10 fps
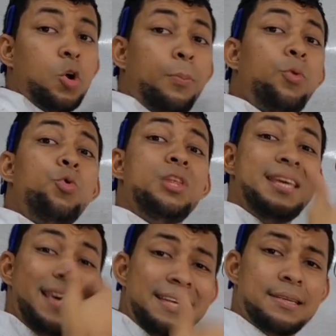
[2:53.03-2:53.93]
yo
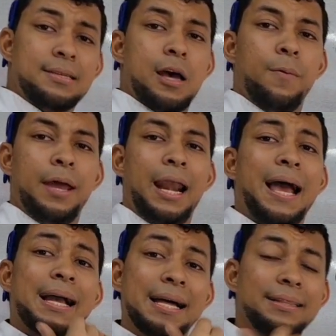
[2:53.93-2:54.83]
pudiese saber
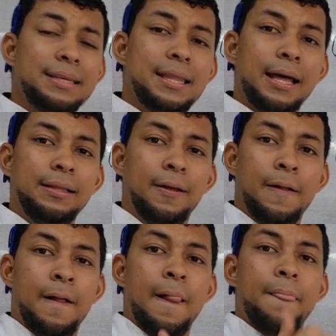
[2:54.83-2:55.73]
la cantidad
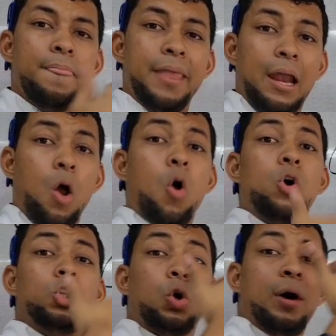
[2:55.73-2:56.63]
del
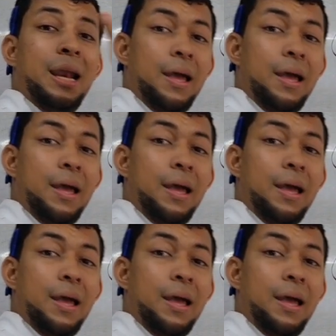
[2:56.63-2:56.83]
otro